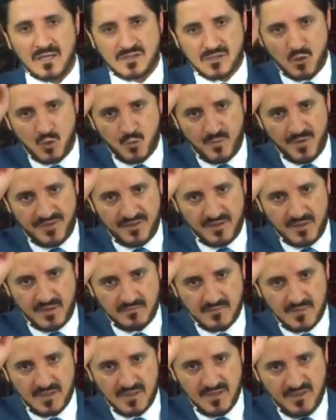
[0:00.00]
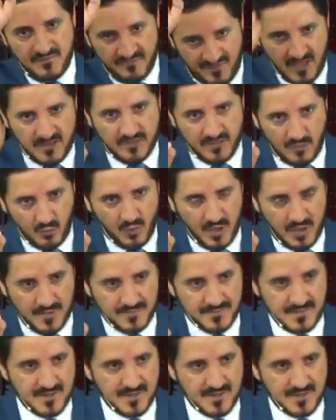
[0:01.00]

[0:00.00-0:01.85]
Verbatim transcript: السيكوباثية فاحذروها